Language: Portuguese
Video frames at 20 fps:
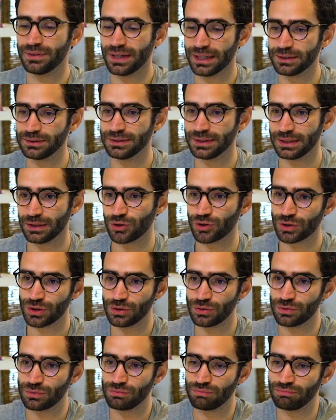vai né, acho
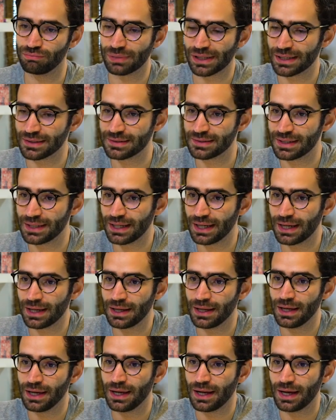que trazer
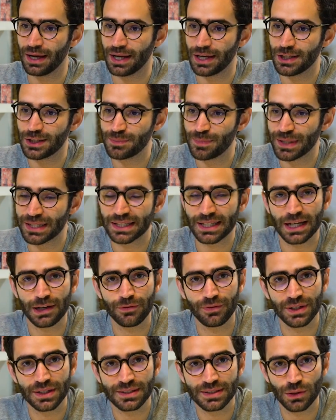aí, aí despertar a
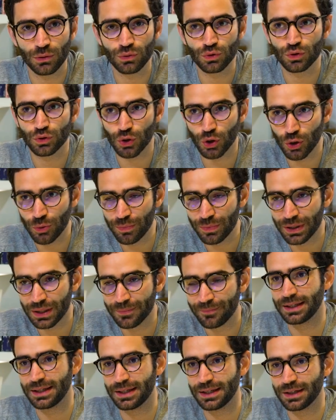reflexão sobre
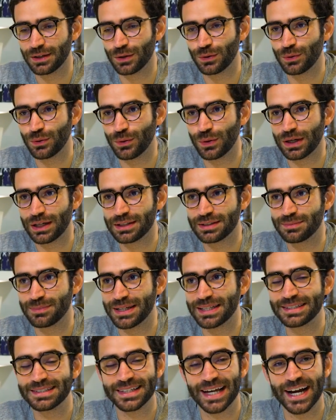né, as
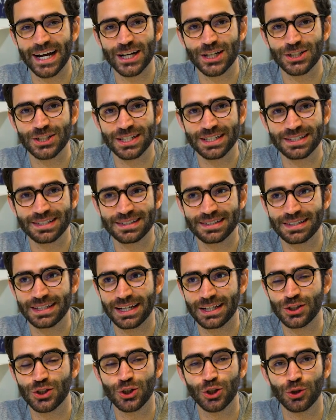mensagens e
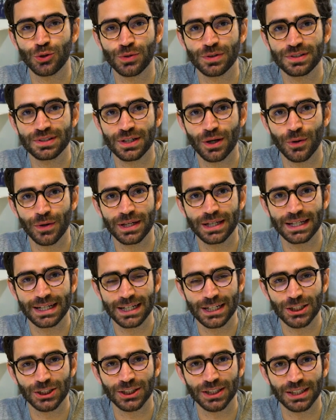a instituição a
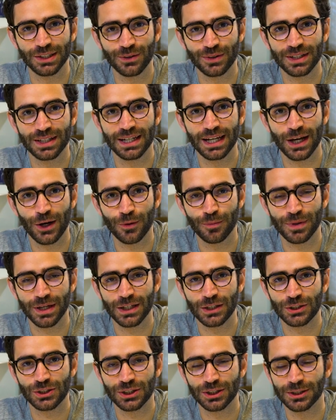igreja, né, o que
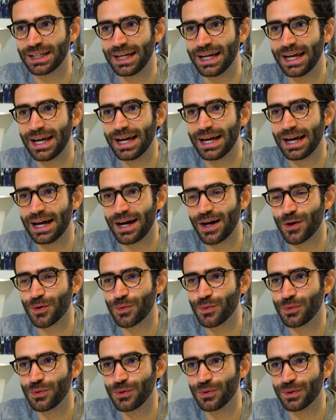realmente é
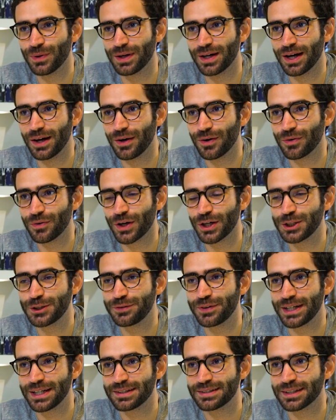algo, uh, qual a
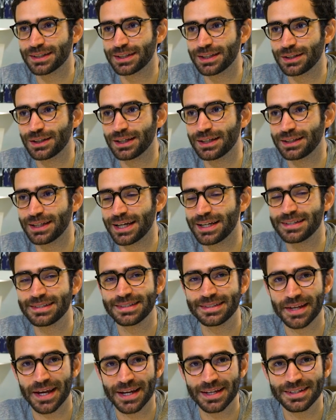diferença né, da, da
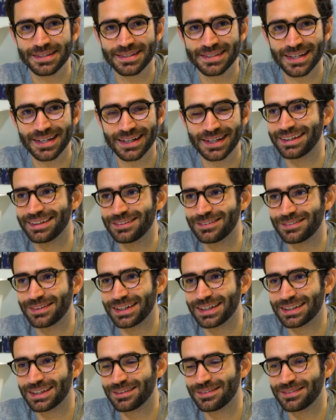essência, que não
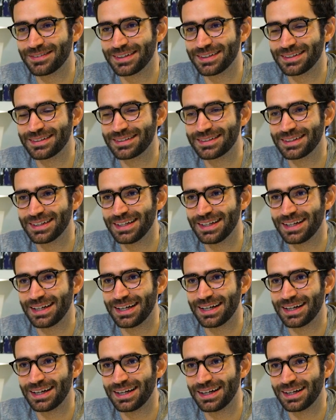é talvez
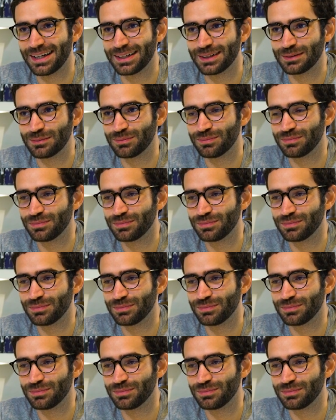ah,